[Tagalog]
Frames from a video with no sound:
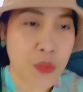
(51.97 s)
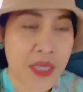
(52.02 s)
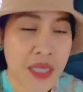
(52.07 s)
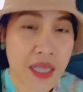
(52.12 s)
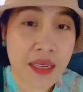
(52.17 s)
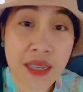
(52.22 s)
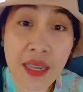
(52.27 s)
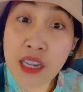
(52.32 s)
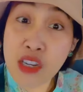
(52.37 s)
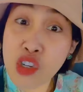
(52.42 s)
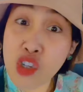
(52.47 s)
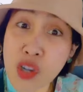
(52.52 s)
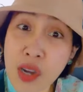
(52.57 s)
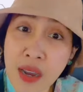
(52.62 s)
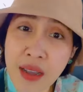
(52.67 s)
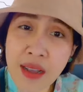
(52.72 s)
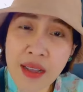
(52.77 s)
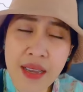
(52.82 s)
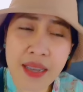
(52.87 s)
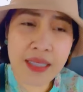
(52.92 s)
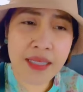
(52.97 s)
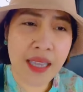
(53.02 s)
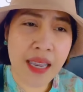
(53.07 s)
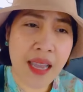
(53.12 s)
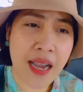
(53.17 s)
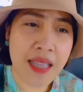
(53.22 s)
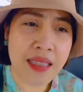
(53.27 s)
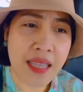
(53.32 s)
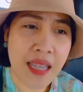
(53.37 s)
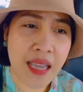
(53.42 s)
matanda na siya and
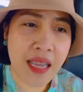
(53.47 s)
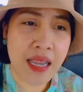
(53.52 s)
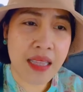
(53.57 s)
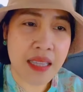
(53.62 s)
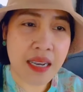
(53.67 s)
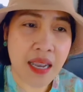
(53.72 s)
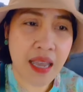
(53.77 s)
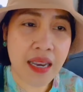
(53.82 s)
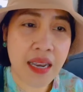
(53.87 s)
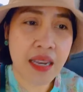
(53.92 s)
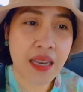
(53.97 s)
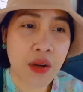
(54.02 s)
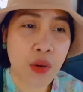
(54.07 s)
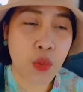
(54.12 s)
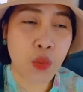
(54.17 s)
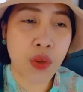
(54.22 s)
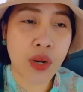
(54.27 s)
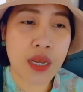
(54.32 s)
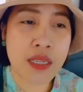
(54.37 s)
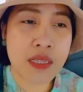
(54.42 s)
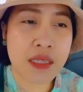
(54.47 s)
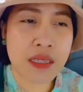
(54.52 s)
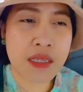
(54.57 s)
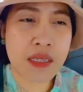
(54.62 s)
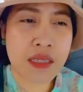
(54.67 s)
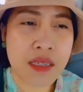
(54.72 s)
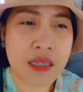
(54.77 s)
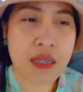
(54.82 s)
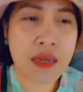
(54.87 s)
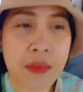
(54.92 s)
kailangan talaga natin laanan ng oras
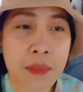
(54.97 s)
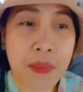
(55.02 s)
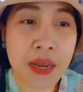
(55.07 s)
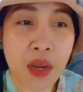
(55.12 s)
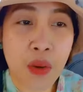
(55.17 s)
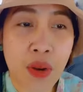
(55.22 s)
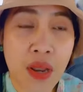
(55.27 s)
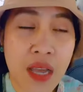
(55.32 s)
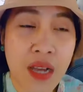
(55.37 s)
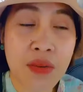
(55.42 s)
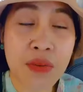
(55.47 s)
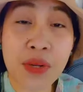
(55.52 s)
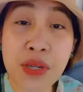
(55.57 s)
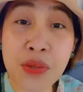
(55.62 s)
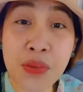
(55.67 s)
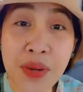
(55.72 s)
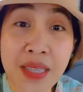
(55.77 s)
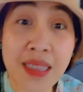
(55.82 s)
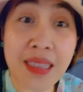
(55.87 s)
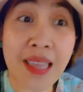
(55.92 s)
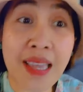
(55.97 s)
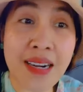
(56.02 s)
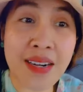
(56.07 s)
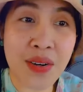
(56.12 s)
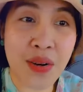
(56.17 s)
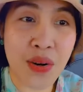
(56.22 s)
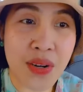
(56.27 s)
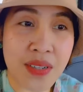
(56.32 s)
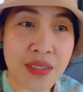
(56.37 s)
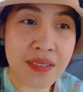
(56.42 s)
para walang regret later
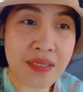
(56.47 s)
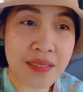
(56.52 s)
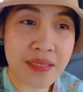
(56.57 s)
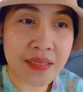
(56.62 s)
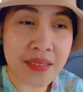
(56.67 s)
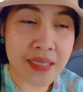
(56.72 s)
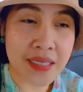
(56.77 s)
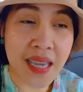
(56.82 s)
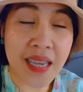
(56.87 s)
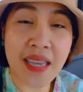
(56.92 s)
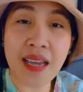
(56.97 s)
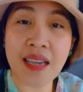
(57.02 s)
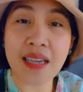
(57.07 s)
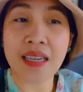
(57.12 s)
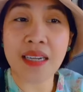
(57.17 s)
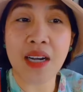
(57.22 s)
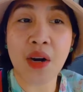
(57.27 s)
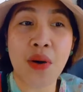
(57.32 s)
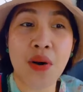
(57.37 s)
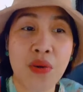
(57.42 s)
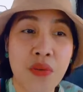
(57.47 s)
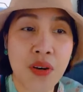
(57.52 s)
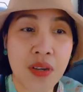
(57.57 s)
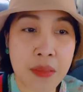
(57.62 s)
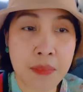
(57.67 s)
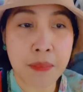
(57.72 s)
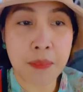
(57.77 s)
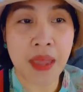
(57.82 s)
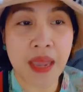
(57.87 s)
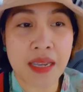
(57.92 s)
on. Kaya ginagawa ko
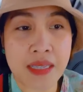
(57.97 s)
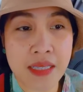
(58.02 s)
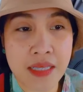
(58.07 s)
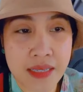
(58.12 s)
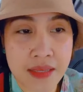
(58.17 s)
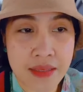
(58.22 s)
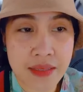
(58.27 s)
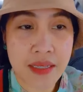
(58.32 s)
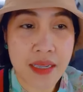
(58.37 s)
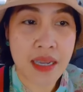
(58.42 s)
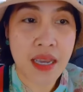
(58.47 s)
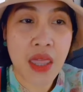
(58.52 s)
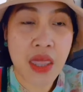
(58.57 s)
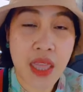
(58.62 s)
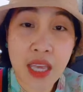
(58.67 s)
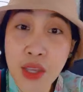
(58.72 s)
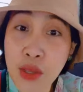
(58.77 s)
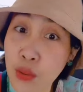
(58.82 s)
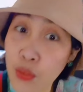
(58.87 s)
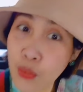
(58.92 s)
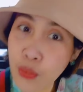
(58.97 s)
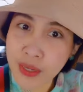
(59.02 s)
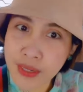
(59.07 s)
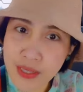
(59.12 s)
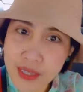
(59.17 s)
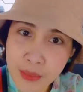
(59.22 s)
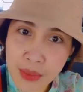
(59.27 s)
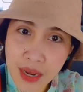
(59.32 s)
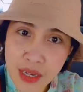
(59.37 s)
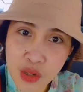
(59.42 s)
yung best. Thank you Lord
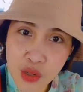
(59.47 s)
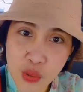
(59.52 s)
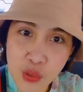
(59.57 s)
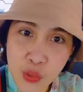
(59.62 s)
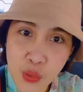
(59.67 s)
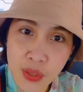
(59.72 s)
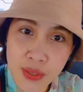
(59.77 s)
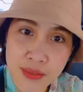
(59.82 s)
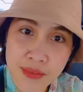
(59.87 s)
sa bakasyon.